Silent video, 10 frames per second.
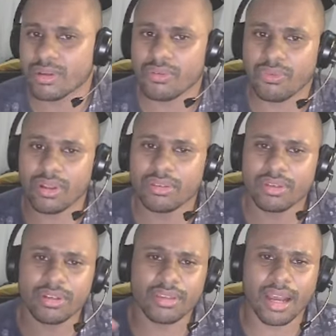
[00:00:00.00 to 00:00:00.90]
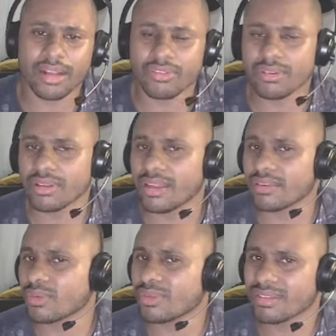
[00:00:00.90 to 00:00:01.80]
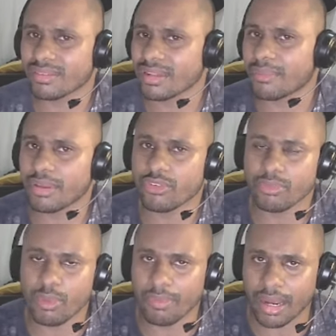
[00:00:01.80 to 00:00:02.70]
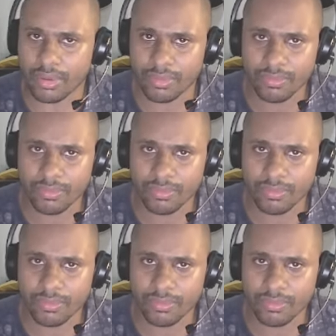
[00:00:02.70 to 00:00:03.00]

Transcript: Flutter e Dart são necessariamente mobile.